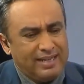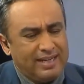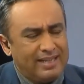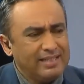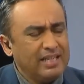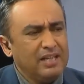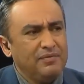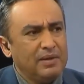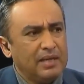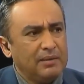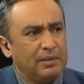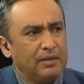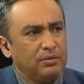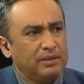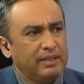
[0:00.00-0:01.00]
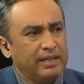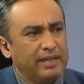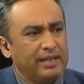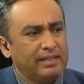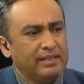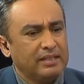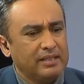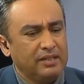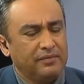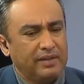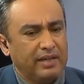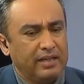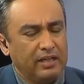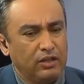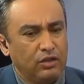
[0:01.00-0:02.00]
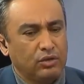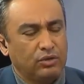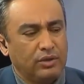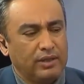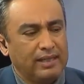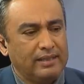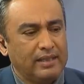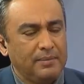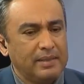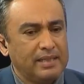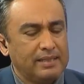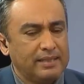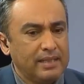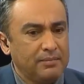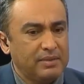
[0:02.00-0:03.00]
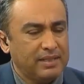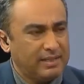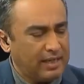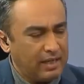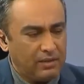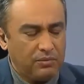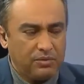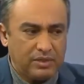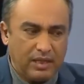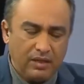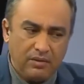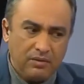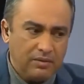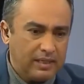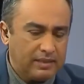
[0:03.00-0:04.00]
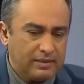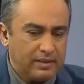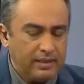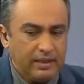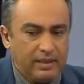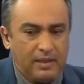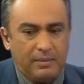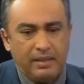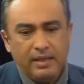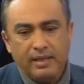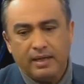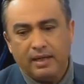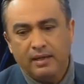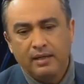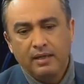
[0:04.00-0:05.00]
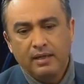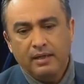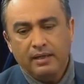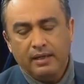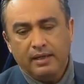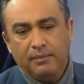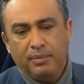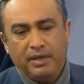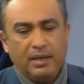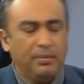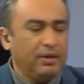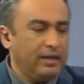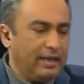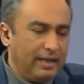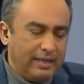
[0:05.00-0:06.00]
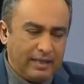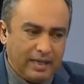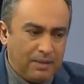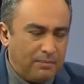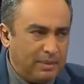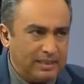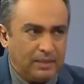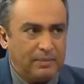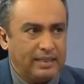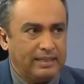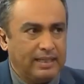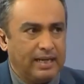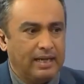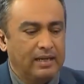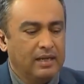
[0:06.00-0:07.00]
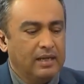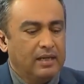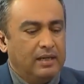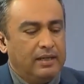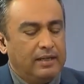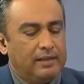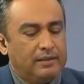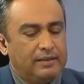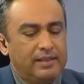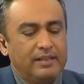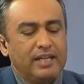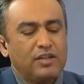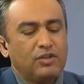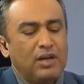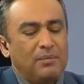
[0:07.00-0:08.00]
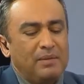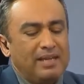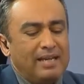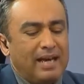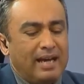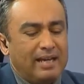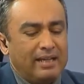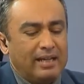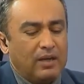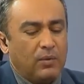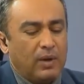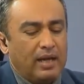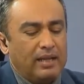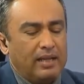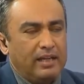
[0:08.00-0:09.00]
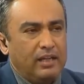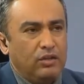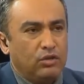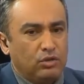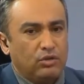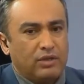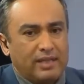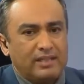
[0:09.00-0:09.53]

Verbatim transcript: ¿Qué significa para usted esta cifra y lo otro? En el tema Sim se han anunciado una serie de medidas, por ejemplo, en el área de las matemáticas. ¿Siente que son las medidas adecuadas y lo otro?